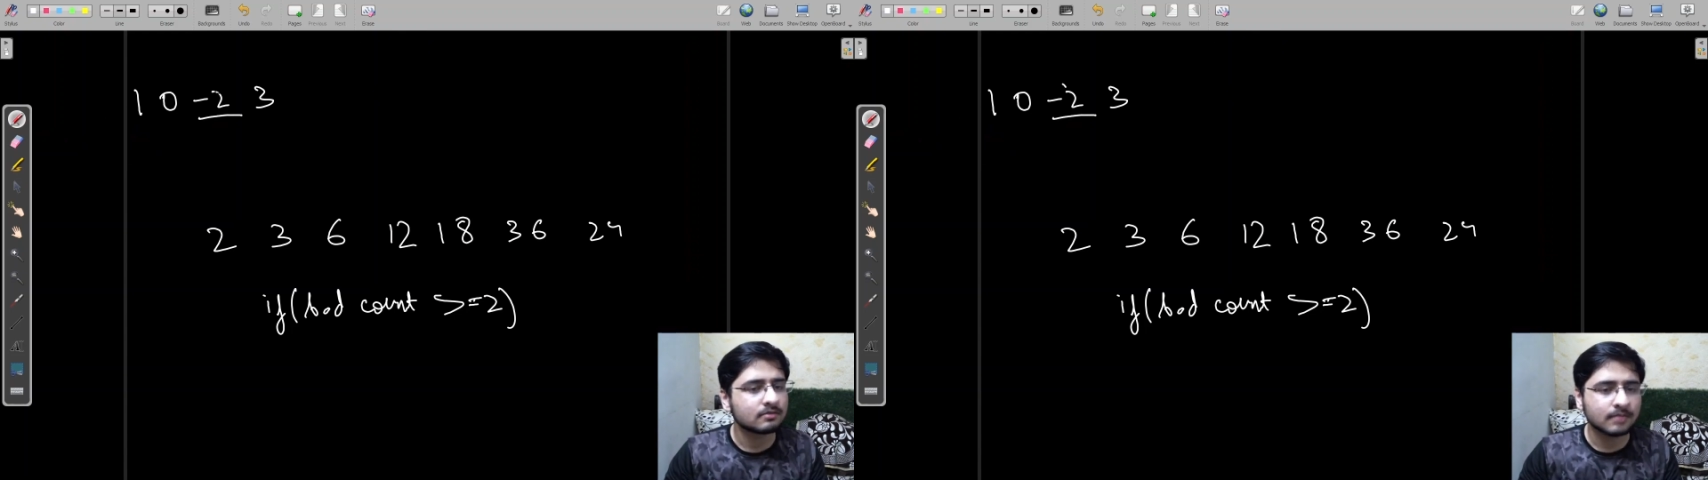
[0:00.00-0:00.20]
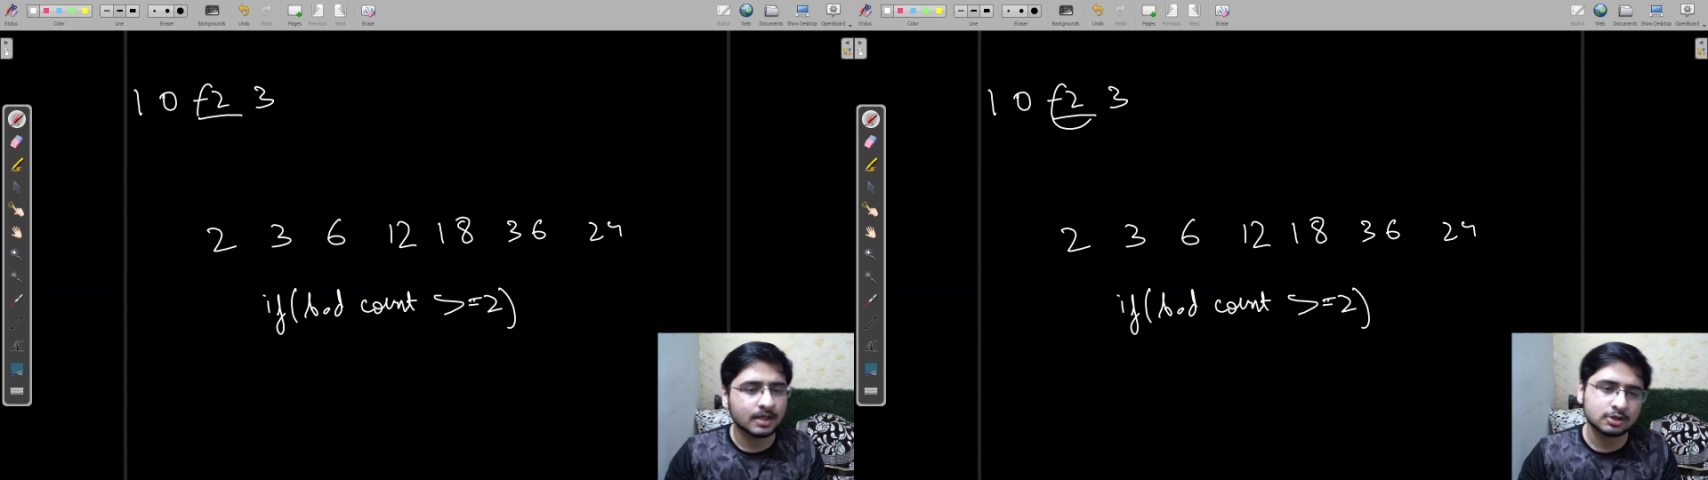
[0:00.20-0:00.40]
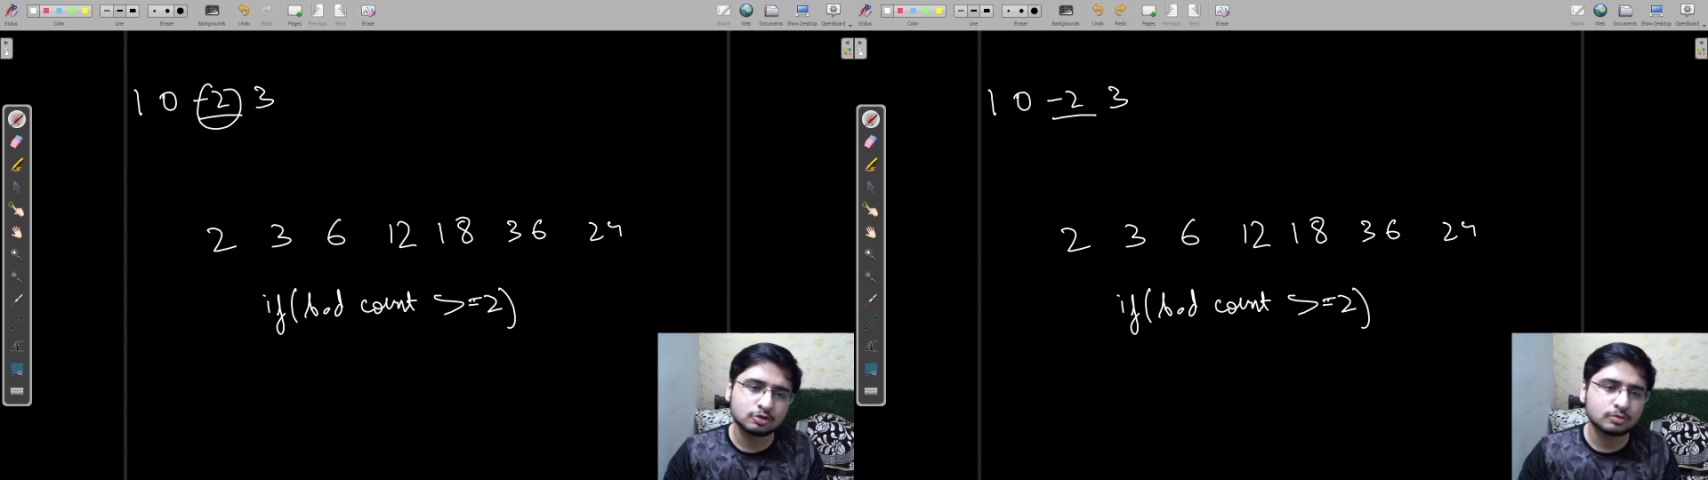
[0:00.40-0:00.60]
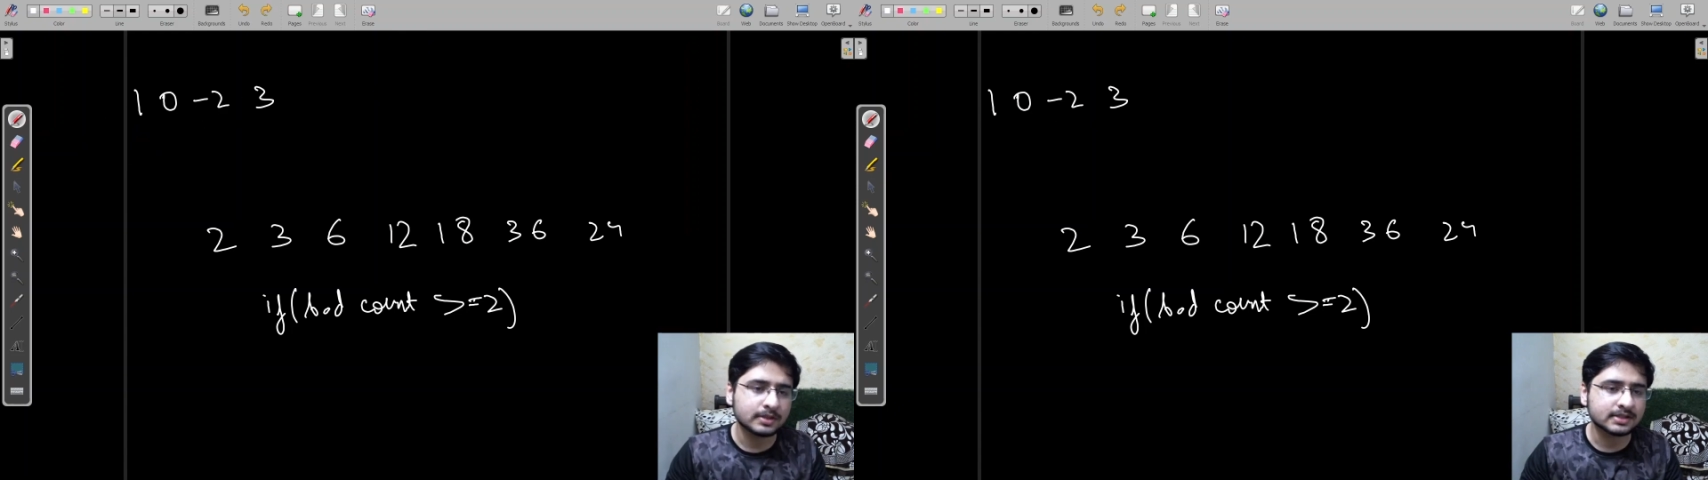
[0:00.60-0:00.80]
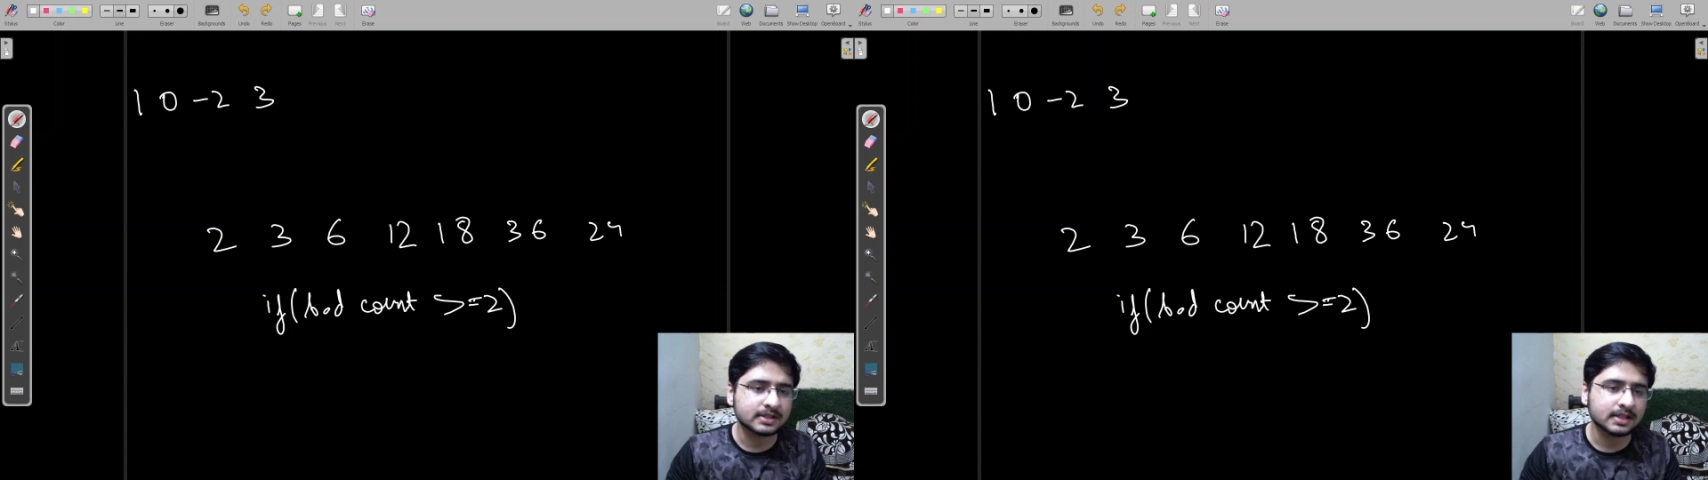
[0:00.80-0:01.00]
माइनस टू
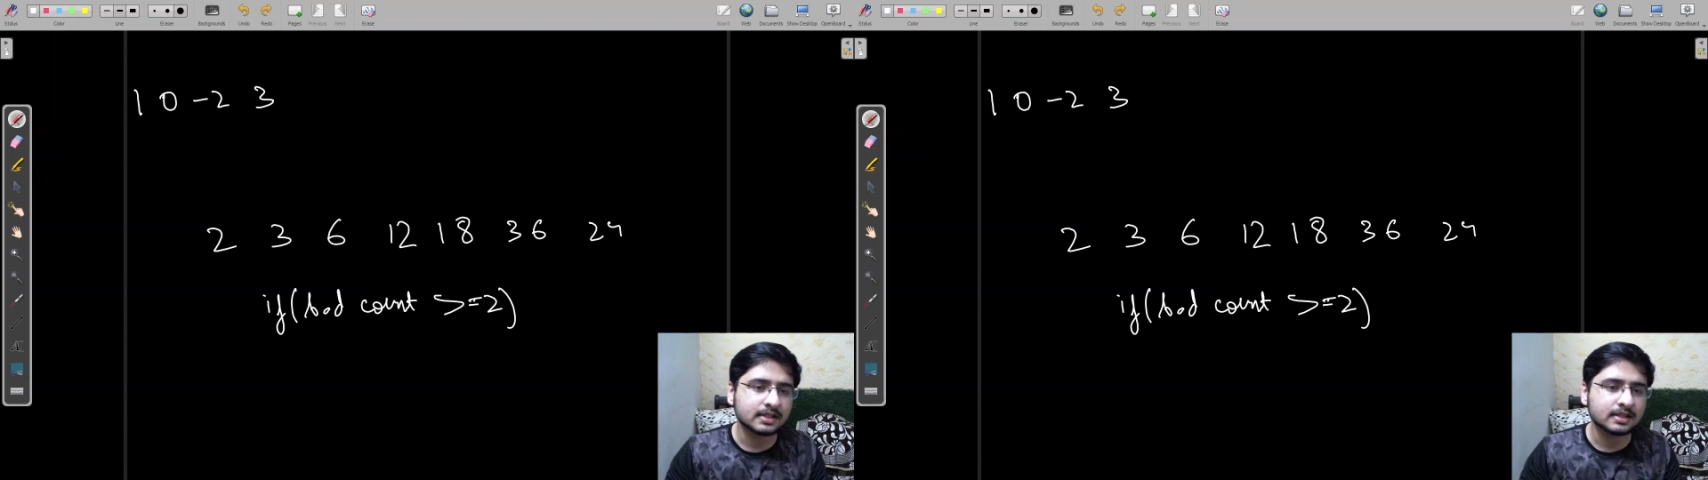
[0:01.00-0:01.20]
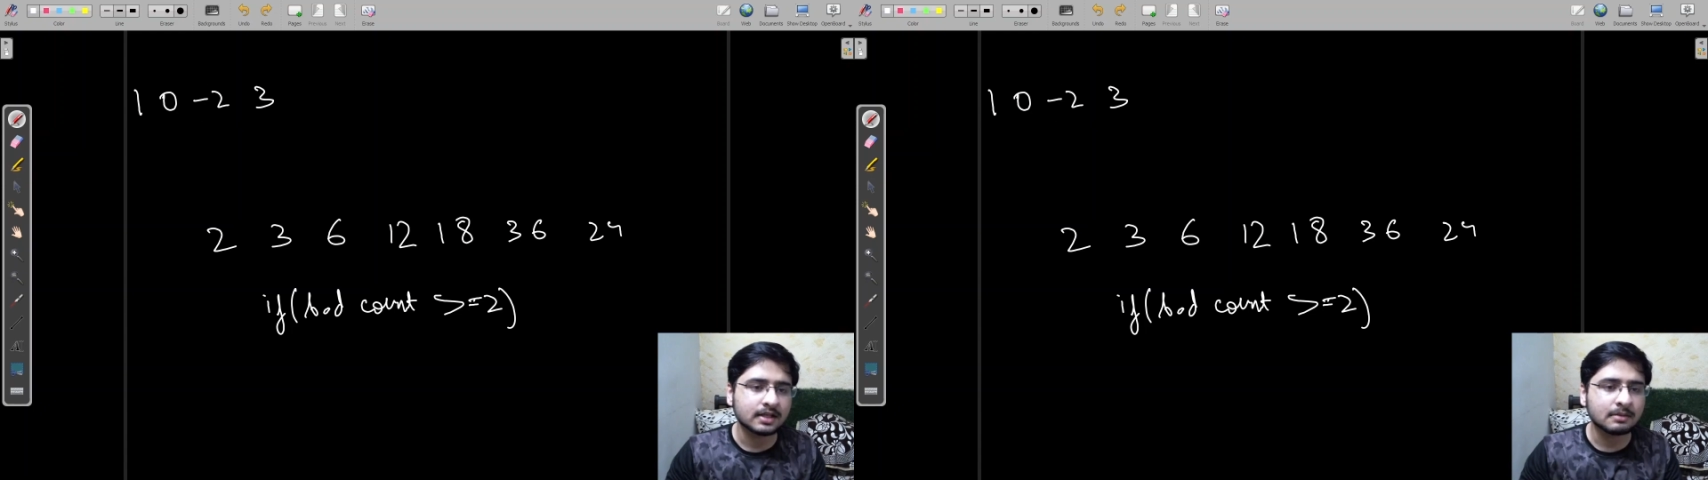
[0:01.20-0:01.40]
प्रेजेंट है है ना